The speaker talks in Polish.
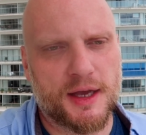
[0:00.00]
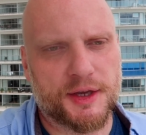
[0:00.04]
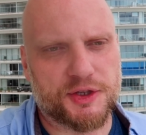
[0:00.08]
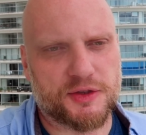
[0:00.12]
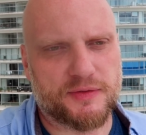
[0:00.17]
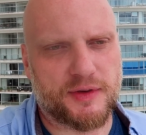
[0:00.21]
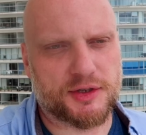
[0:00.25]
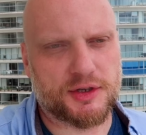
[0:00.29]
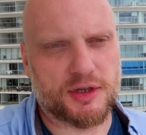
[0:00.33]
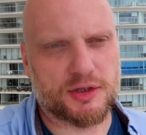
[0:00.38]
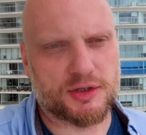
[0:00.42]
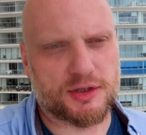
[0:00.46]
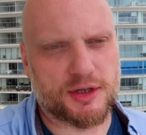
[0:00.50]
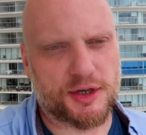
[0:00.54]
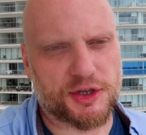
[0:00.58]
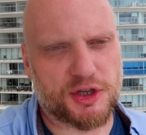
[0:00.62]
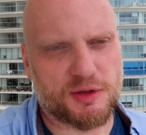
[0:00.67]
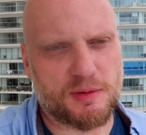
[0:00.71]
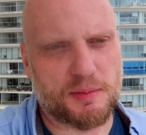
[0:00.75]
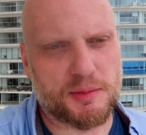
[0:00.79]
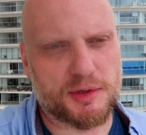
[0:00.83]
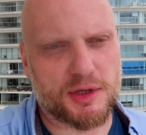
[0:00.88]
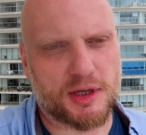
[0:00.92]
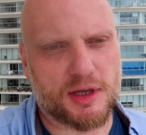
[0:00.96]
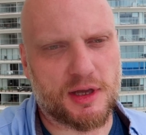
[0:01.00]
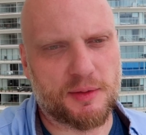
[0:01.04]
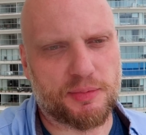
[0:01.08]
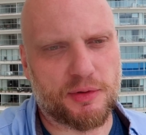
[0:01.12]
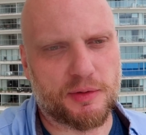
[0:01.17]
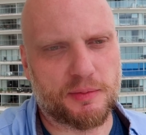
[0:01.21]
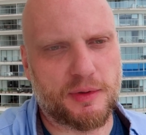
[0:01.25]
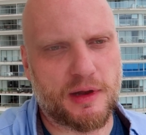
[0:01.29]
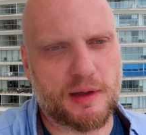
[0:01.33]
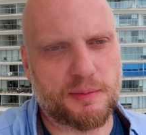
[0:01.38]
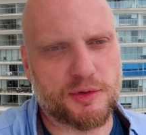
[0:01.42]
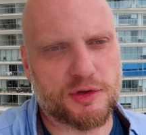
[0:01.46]
Zobaczcie, że często mamy takie
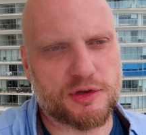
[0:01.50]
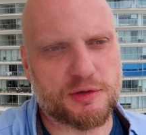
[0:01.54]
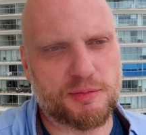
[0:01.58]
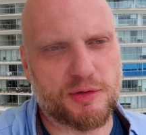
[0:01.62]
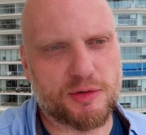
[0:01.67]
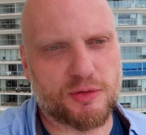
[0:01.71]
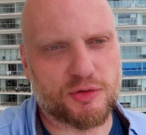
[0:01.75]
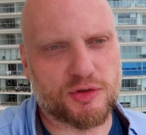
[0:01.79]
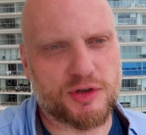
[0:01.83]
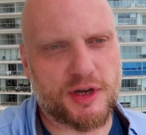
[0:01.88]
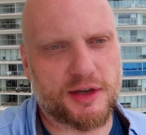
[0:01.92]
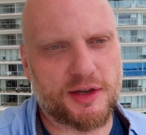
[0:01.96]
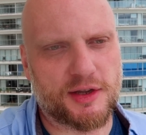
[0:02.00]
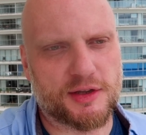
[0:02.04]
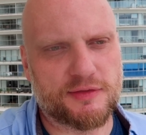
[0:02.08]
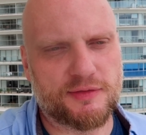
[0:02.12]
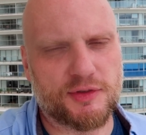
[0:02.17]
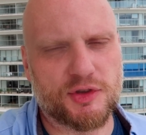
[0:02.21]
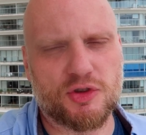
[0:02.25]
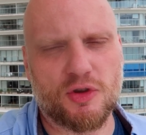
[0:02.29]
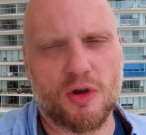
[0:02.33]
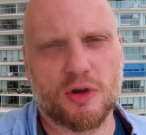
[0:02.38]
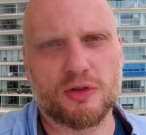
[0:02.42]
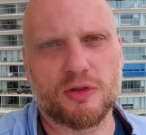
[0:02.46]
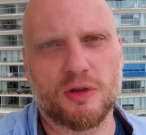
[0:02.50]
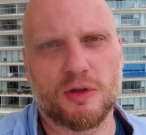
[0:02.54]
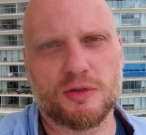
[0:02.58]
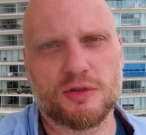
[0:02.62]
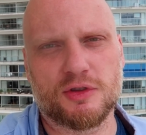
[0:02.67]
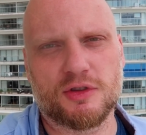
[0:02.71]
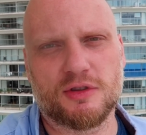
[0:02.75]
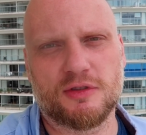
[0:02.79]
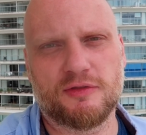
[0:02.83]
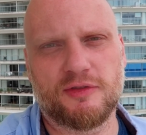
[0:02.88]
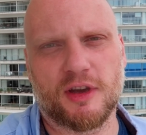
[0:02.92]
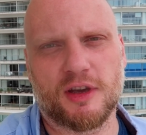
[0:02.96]
problemy, żeby różaniec
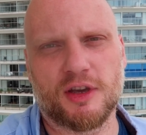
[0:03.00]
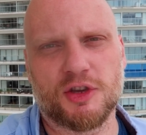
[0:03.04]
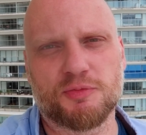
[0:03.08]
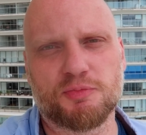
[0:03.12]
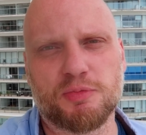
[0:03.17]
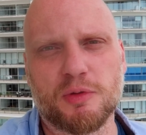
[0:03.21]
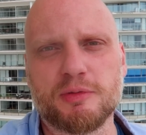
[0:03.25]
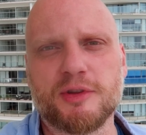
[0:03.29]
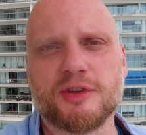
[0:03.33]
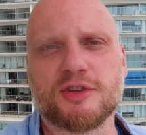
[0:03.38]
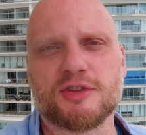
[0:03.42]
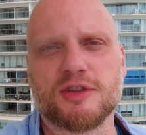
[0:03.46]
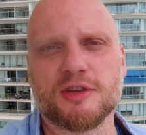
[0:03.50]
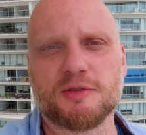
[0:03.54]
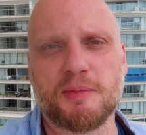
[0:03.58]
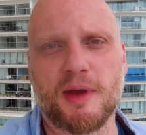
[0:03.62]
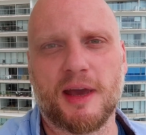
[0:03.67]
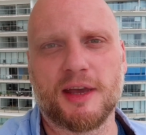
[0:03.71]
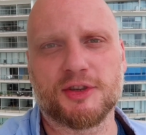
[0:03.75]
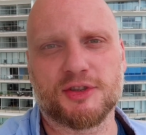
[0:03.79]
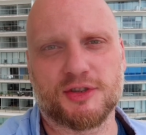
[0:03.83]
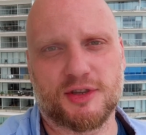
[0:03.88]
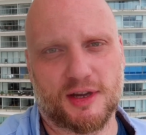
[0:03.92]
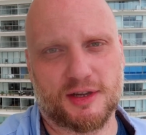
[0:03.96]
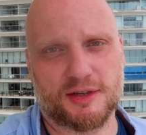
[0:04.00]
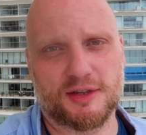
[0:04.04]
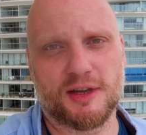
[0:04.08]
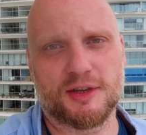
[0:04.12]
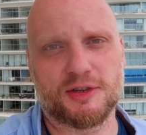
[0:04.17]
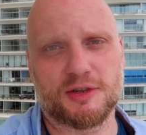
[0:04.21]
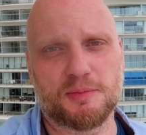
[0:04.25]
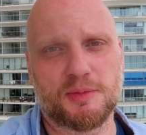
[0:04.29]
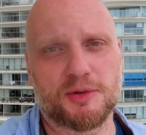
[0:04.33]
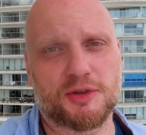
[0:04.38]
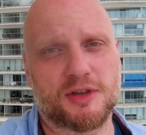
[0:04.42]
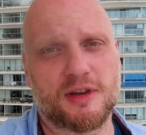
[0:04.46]
wyciągnąć w jakichś publicznych miejscach, nie?
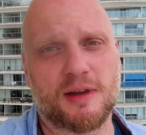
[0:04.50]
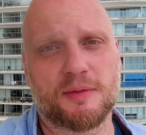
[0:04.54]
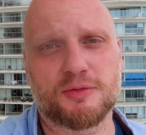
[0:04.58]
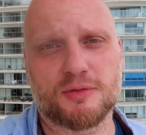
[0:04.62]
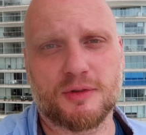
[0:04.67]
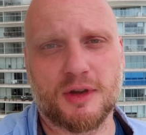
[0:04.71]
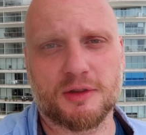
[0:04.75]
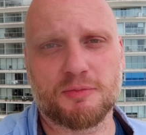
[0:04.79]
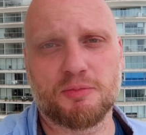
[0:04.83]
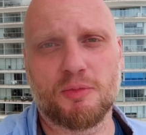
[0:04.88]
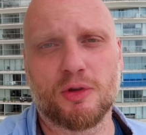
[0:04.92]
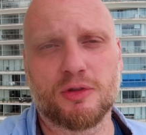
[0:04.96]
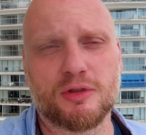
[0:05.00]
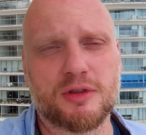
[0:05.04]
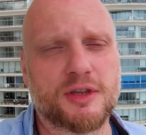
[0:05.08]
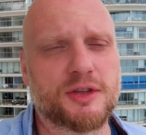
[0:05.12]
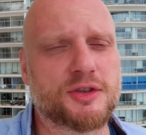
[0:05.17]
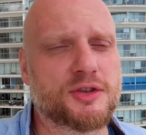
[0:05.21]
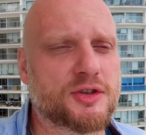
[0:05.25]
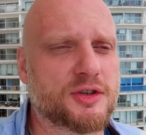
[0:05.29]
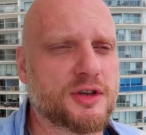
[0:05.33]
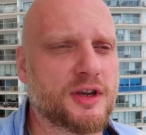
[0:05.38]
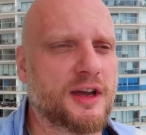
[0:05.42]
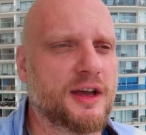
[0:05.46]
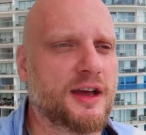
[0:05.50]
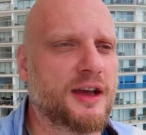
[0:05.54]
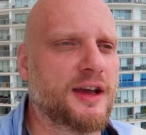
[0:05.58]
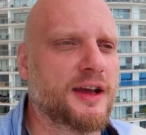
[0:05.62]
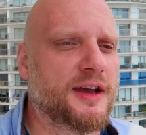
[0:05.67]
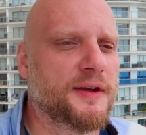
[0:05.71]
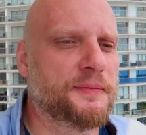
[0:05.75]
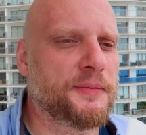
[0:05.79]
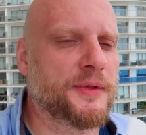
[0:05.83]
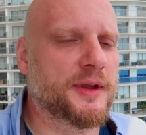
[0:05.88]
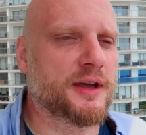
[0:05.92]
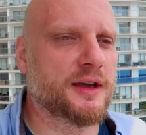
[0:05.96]
żeby się na przykład modlić
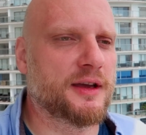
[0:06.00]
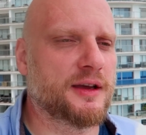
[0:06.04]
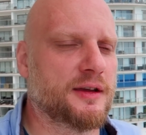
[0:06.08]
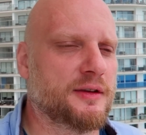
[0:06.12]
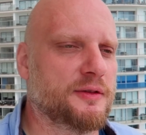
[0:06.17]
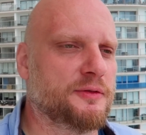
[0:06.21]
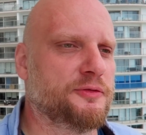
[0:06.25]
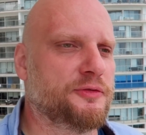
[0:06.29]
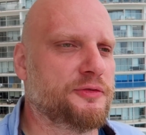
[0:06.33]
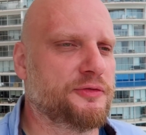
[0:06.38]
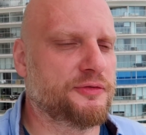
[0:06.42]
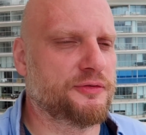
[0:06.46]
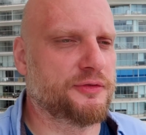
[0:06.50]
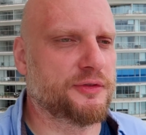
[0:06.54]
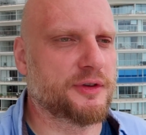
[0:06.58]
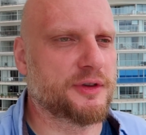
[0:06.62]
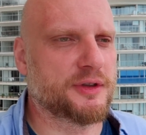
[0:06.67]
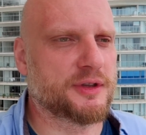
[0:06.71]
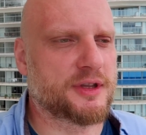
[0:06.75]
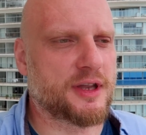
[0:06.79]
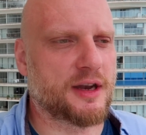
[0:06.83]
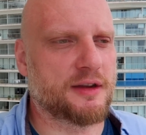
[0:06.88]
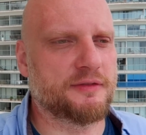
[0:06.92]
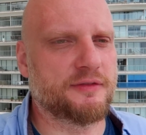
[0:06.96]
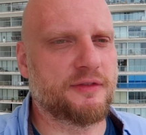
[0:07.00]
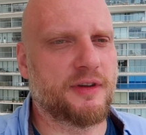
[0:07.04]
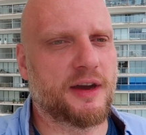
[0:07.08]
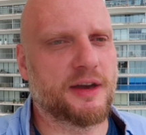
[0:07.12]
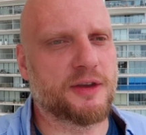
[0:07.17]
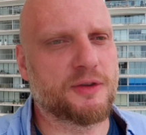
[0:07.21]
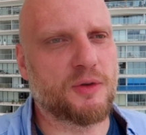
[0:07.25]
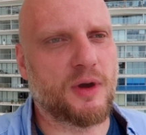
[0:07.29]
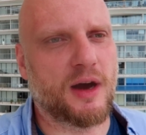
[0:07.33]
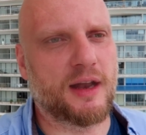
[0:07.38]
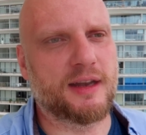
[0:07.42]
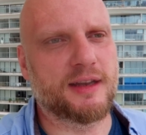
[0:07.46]
e, w
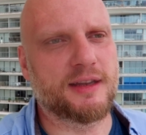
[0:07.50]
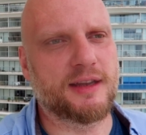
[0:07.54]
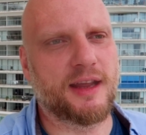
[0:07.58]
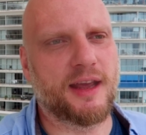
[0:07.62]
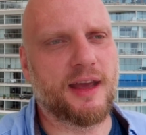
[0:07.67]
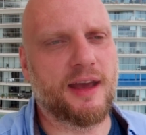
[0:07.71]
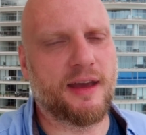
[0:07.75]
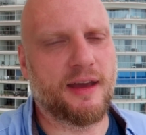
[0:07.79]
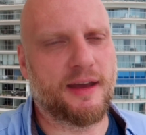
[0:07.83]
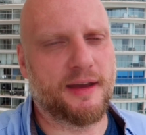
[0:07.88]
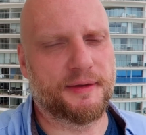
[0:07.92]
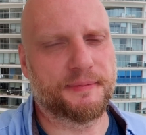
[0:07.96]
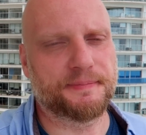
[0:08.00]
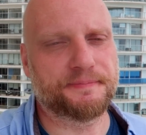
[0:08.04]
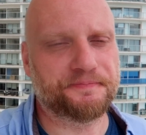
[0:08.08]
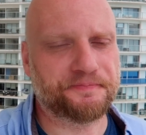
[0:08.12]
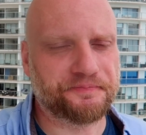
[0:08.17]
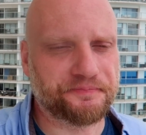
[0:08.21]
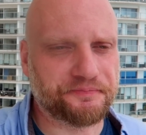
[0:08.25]
tramwaju, ale nie